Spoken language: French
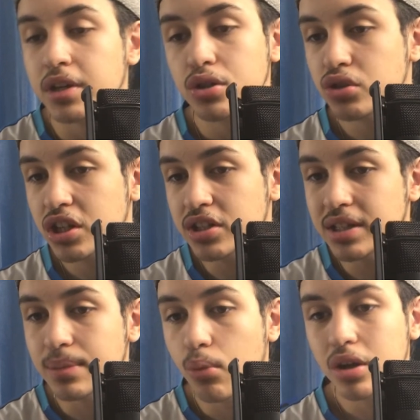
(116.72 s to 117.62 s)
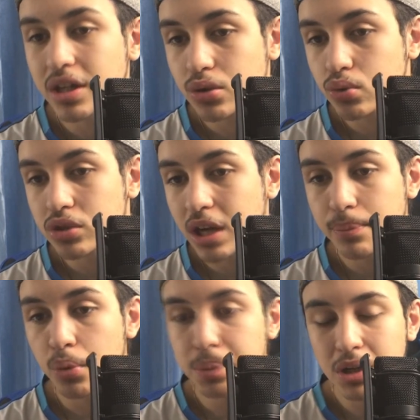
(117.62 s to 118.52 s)
ils ont cherché des moyens, tout ça,
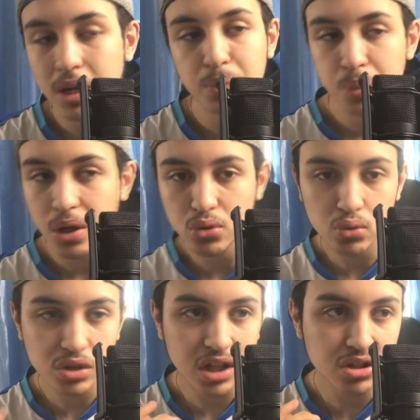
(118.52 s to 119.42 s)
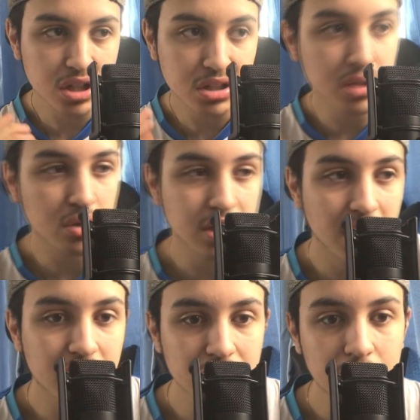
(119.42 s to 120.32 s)
pour pas que la population sache qu'il y a un titan qui
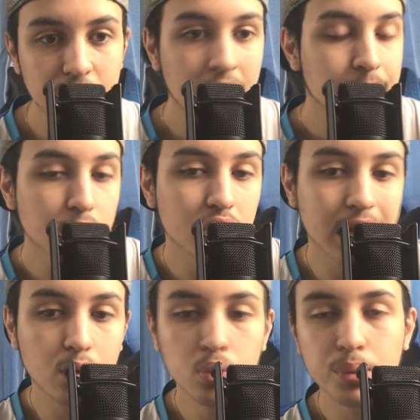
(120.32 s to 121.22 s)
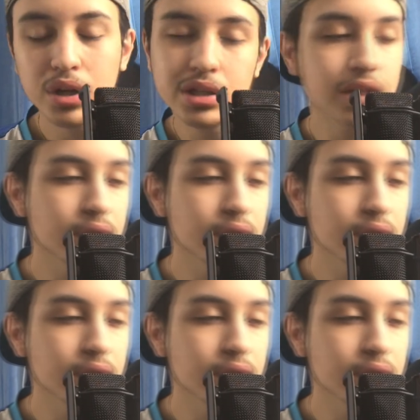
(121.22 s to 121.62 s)
arrive, mais en cas où, pour les